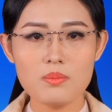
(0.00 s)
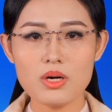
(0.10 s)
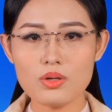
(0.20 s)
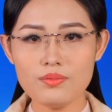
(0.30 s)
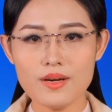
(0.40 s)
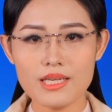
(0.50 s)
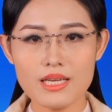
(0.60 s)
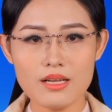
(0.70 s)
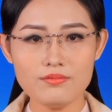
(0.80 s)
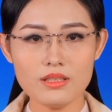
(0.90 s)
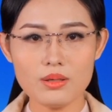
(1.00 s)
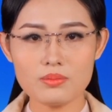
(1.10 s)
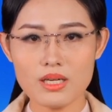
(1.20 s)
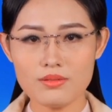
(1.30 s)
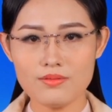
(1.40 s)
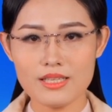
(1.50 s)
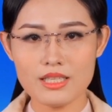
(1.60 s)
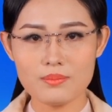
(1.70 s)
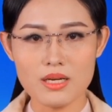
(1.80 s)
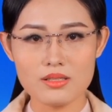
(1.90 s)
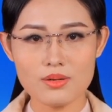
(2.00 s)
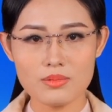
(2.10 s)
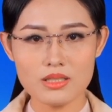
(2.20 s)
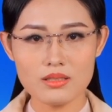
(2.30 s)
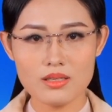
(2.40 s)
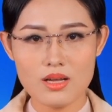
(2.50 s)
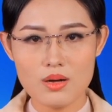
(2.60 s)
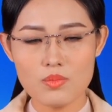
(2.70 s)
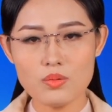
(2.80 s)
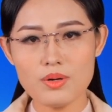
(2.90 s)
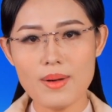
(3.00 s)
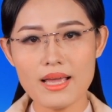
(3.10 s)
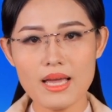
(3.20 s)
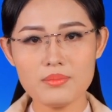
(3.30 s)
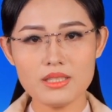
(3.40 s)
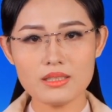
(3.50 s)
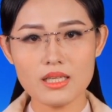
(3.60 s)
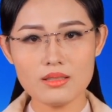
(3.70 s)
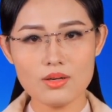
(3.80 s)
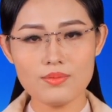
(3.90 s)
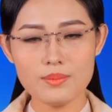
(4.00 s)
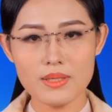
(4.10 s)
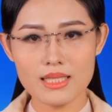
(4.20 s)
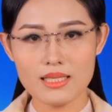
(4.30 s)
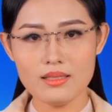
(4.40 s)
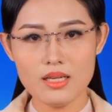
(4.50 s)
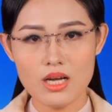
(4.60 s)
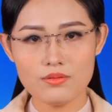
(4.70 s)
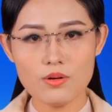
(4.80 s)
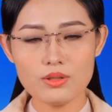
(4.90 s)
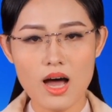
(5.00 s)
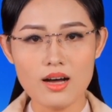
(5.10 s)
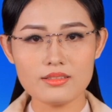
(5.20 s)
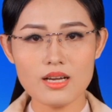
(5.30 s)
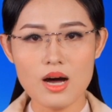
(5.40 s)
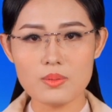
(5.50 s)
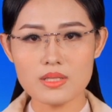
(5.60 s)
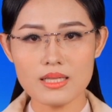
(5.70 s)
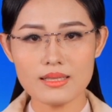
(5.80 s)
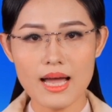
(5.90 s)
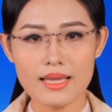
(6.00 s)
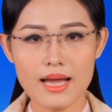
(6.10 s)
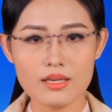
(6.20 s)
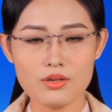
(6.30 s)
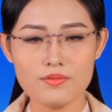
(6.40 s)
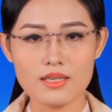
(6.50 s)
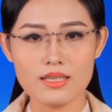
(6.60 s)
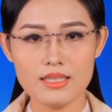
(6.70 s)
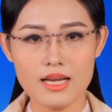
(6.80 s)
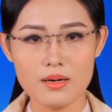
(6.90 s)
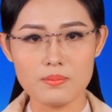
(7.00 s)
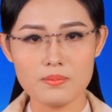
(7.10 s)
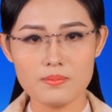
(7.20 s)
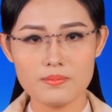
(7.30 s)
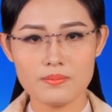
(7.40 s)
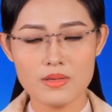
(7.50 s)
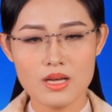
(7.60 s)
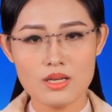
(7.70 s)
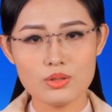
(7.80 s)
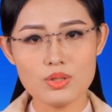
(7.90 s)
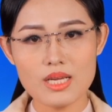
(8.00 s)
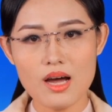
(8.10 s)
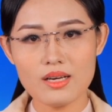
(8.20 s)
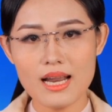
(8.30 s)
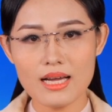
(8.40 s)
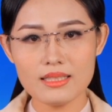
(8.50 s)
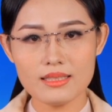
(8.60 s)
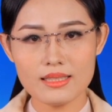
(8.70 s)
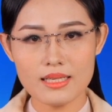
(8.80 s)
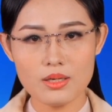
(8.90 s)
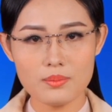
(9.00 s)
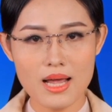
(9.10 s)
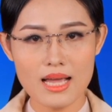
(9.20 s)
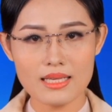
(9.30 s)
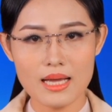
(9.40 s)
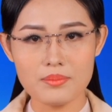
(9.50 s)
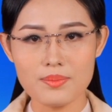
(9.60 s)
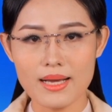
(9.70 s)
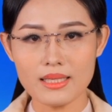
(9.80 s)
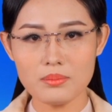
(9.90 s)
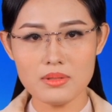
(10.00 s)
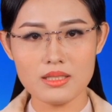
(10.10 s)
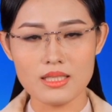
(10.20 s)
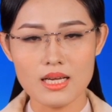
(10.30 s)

mời quý vị đến với thông tin về dịch bệnh trong nước. bốn mươi bảy em dương tính Covid mười chín, Phú Thọ cho học sinh tại hai khu vực nghỉ học. Tuổi Trẻ Online đưa tin hôm nay ngày mười bảy tháng mười,